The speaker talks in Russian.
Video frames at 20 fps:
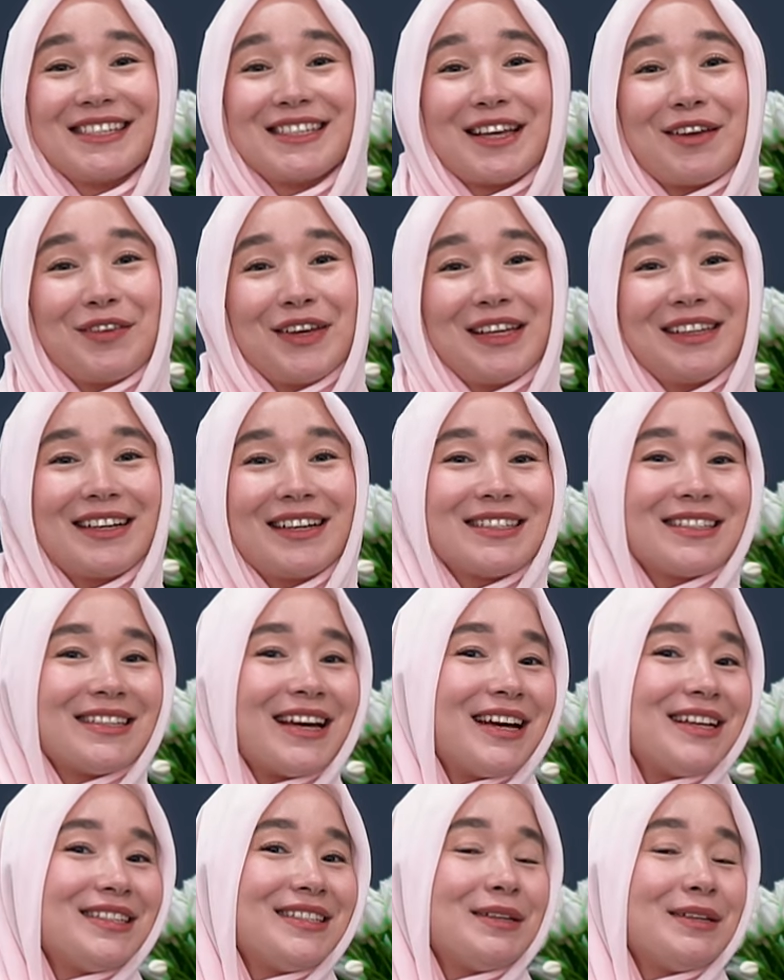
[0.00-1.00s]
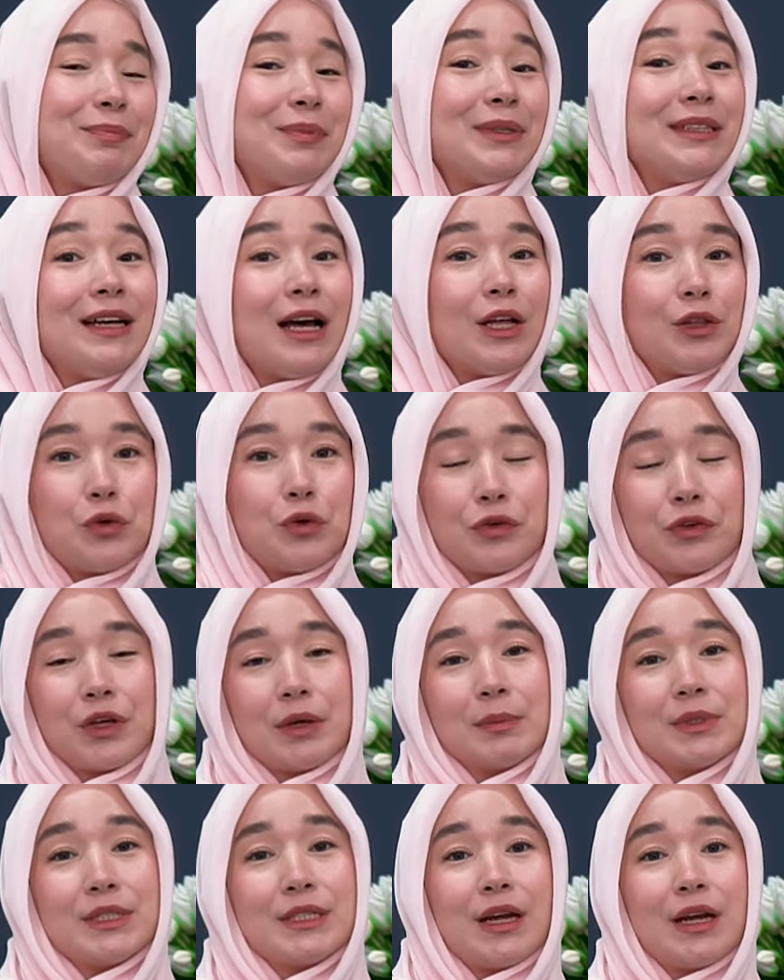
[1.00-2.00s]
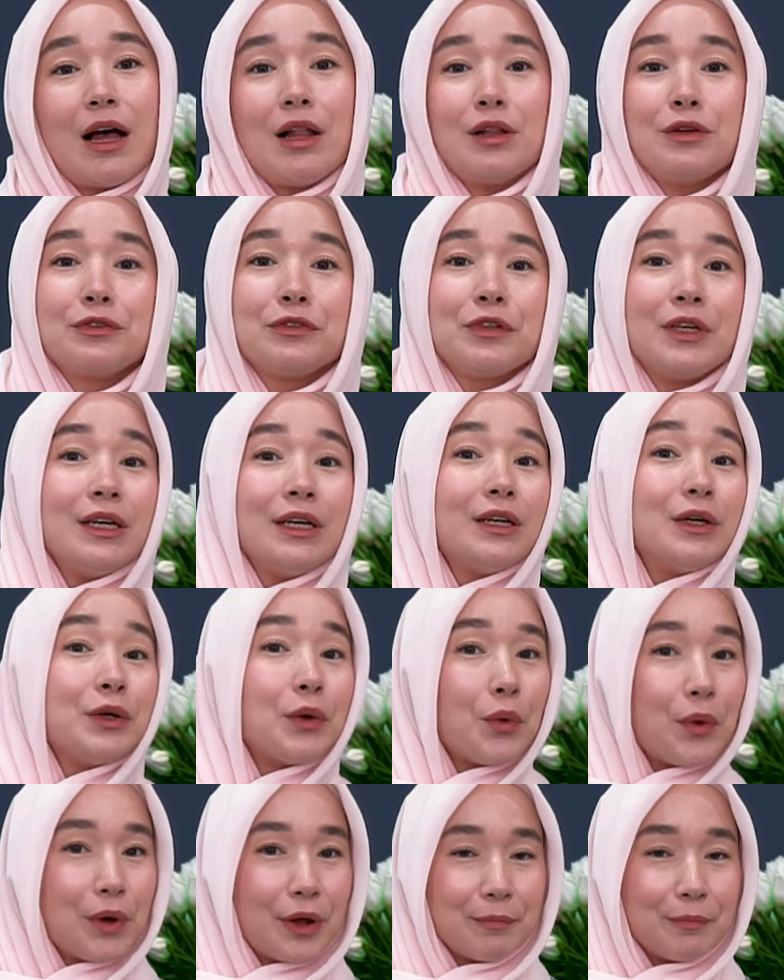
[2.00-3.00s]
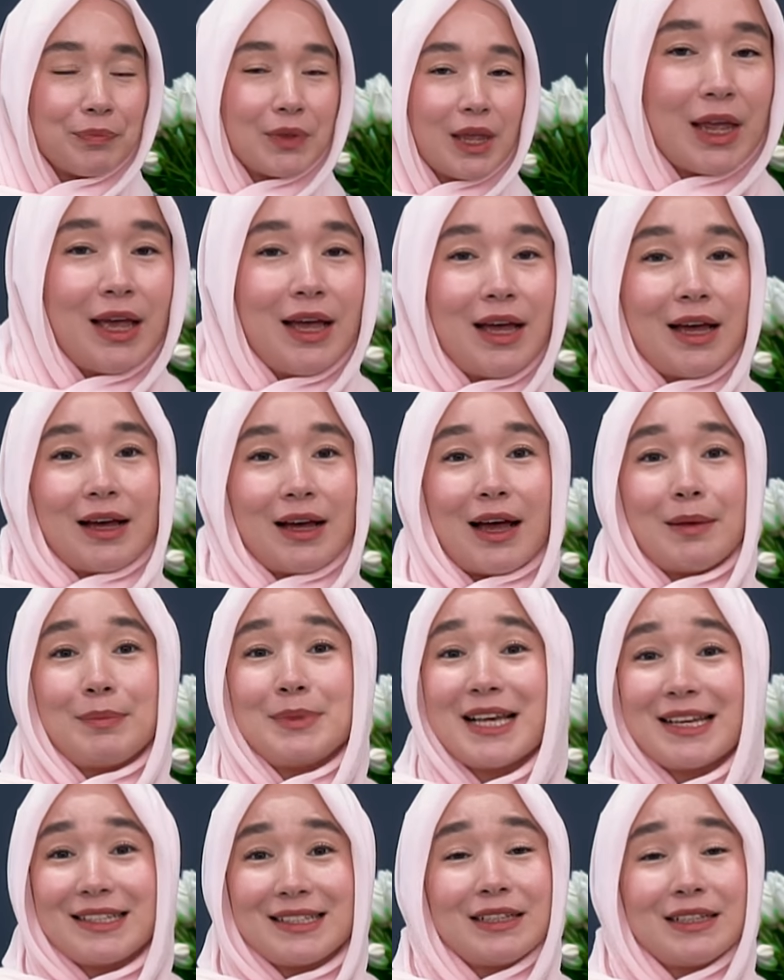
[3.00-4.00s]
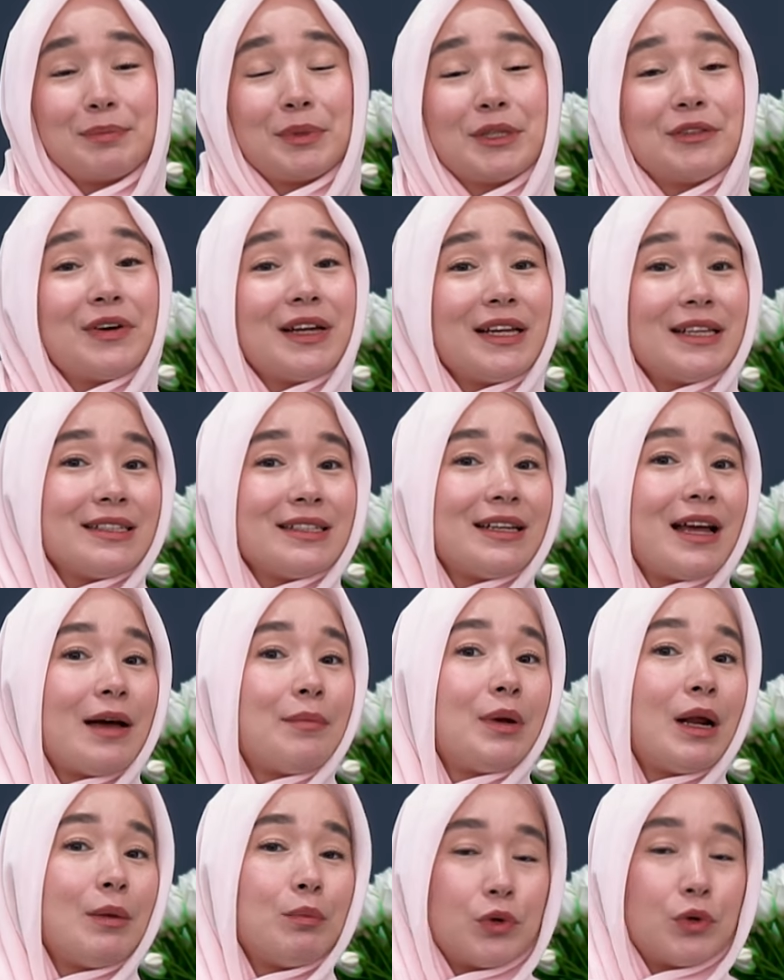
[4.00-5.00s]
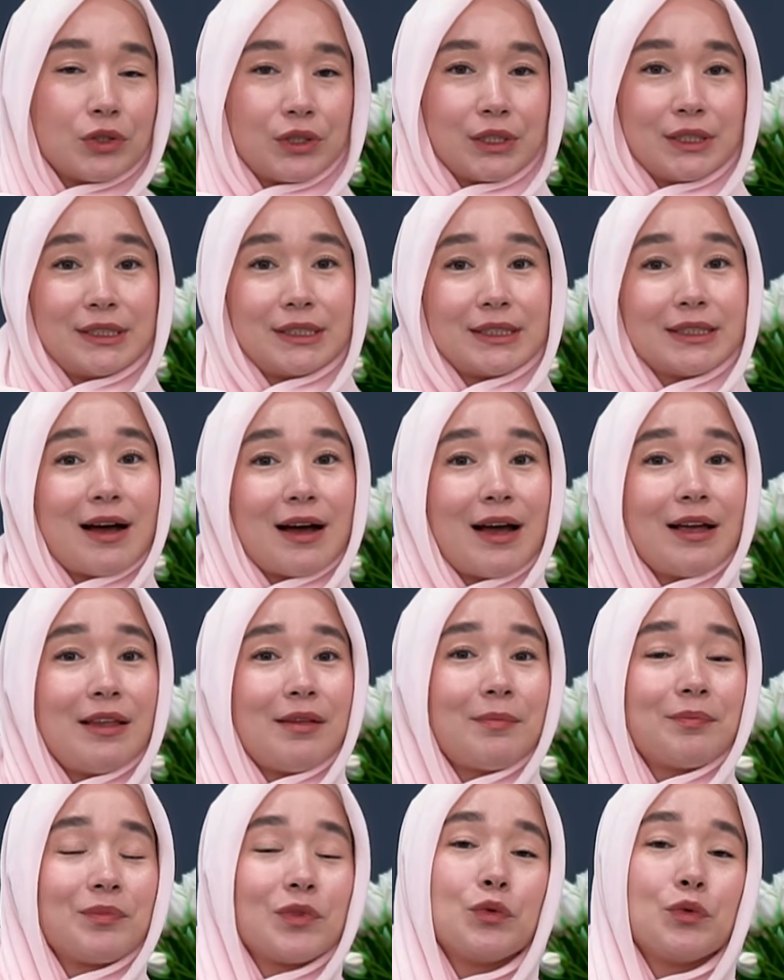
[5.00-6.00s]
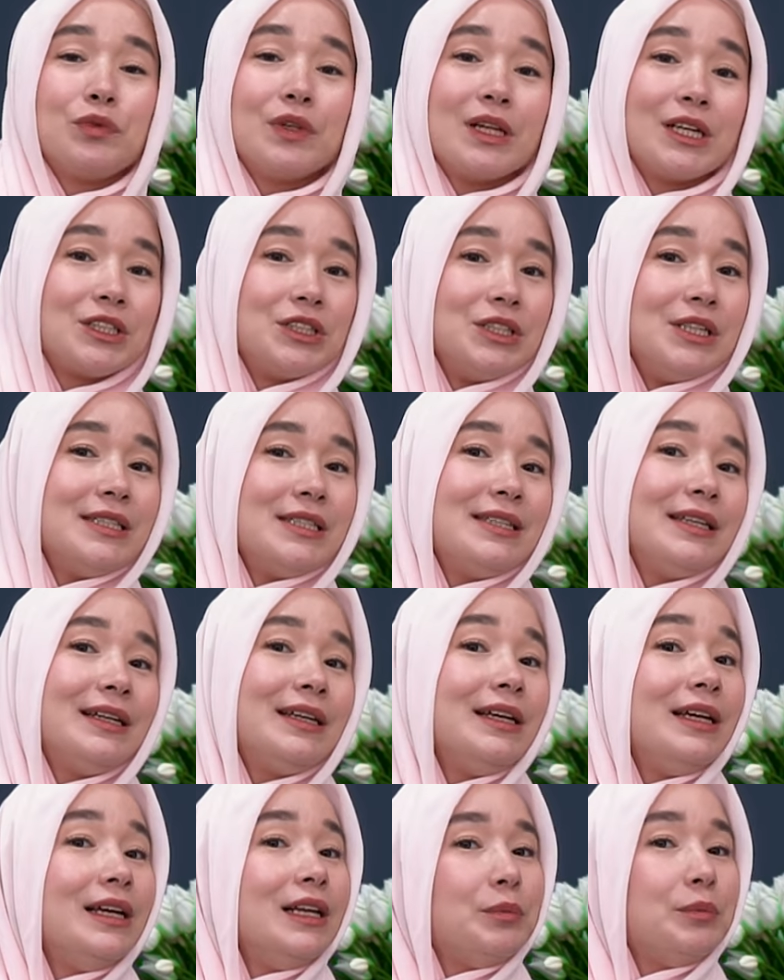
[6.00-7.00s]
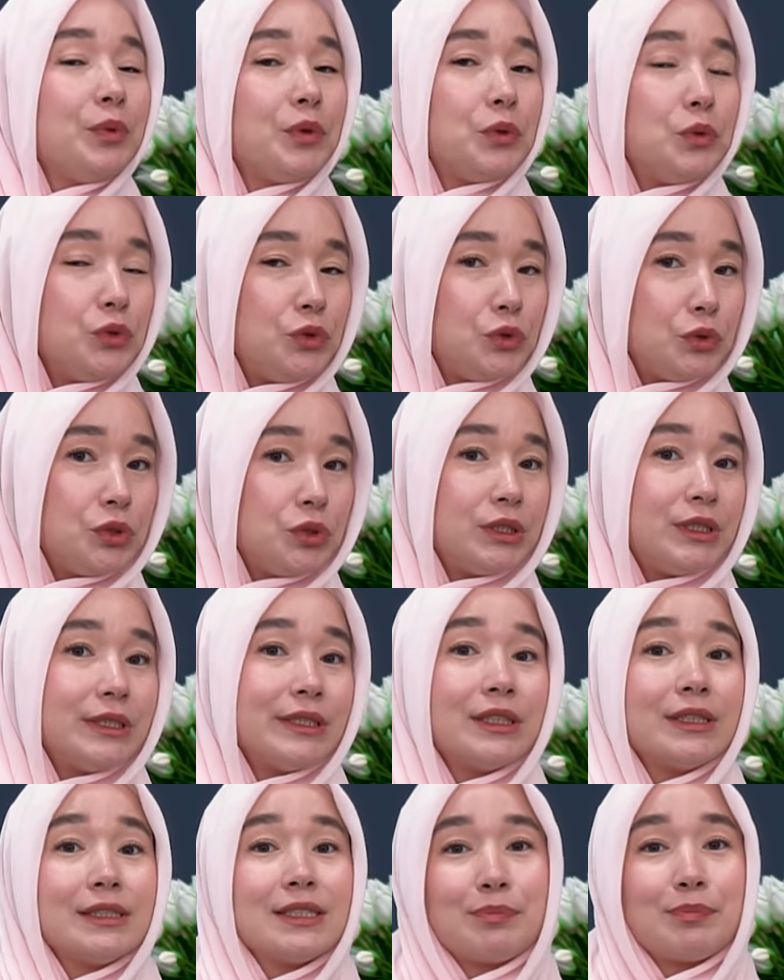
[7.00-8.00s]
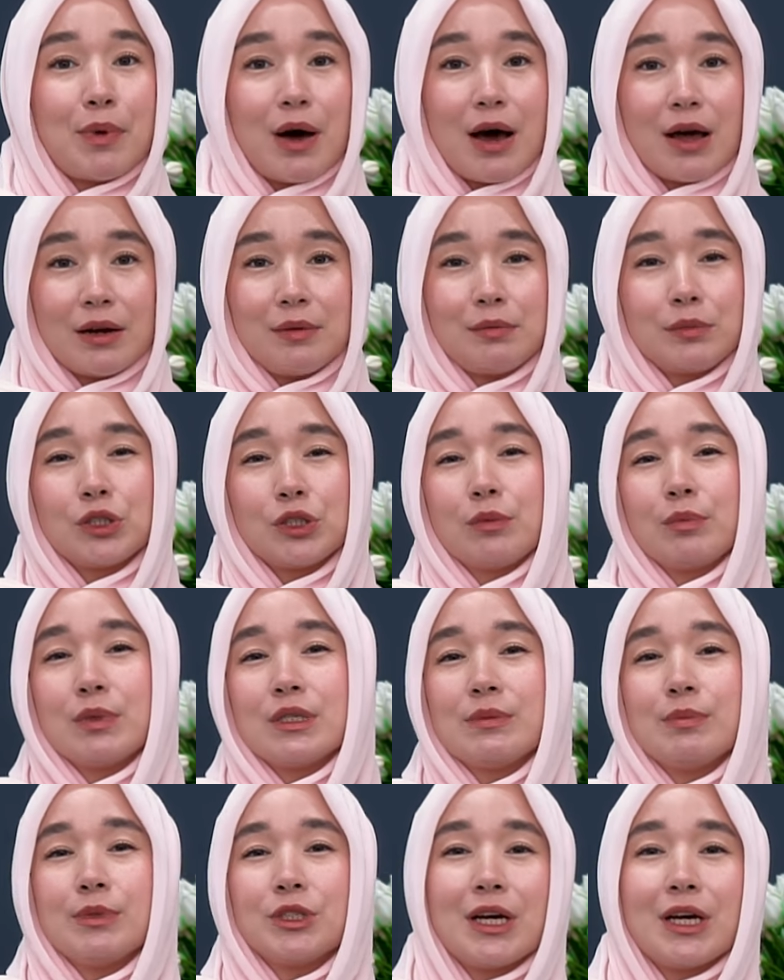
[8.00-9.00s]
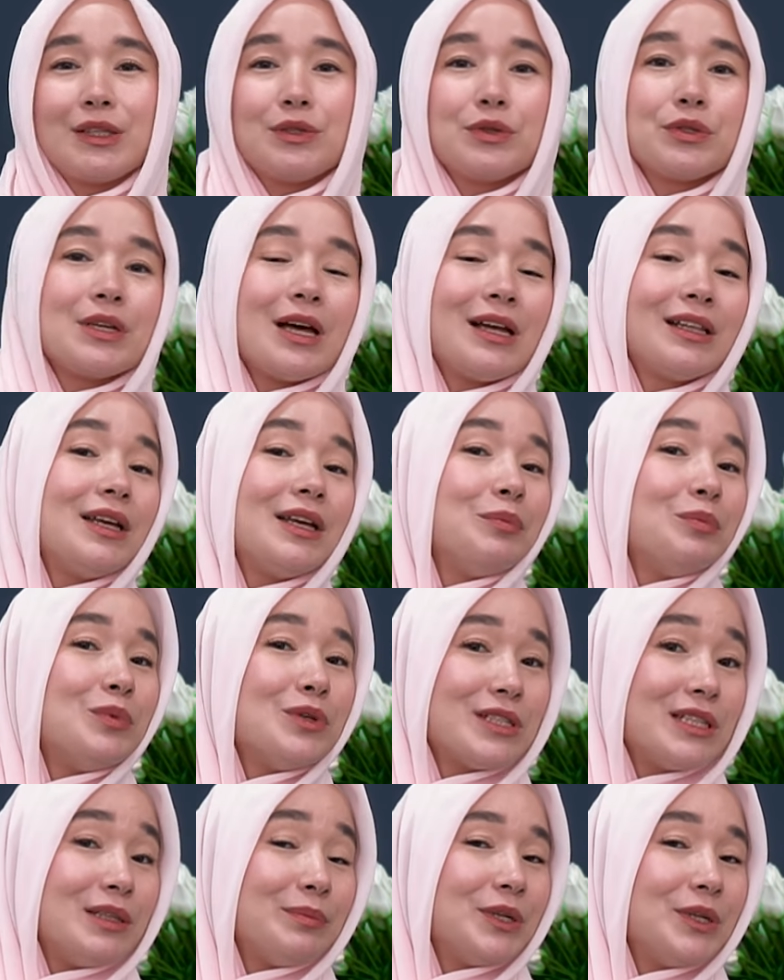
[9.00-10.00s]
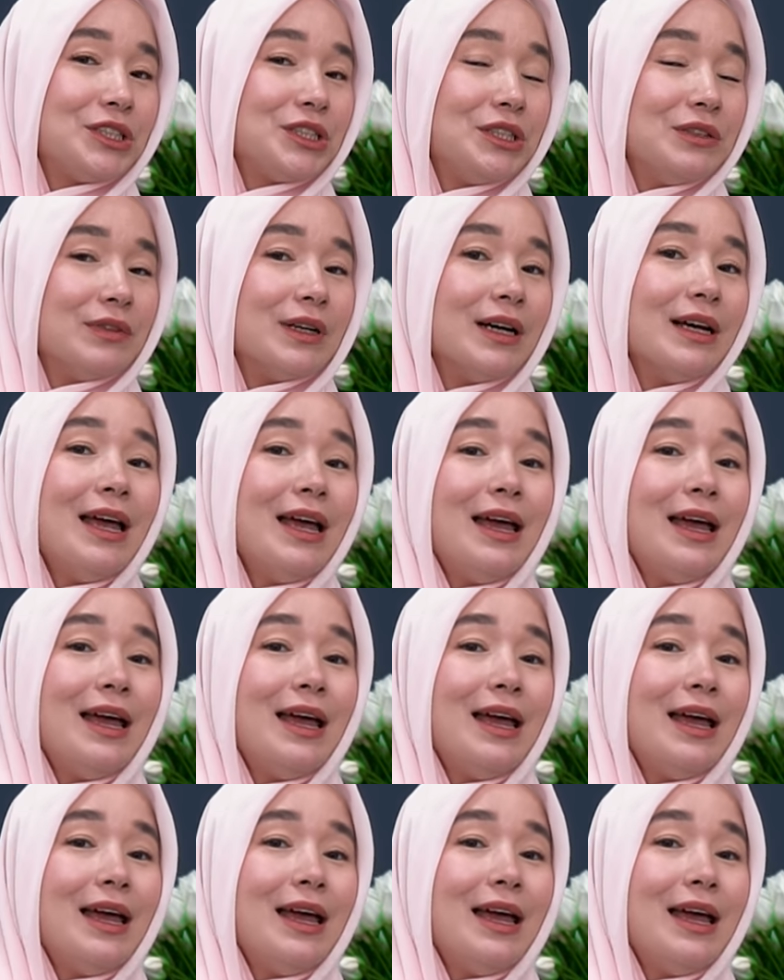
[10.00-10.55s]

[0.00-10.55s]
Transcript: совет касается подготовки материалов и кроя. Обязательно предварительно обработайте ткань, увлажните или проутюжьте с паром, чтобы избежать усадки после пошива.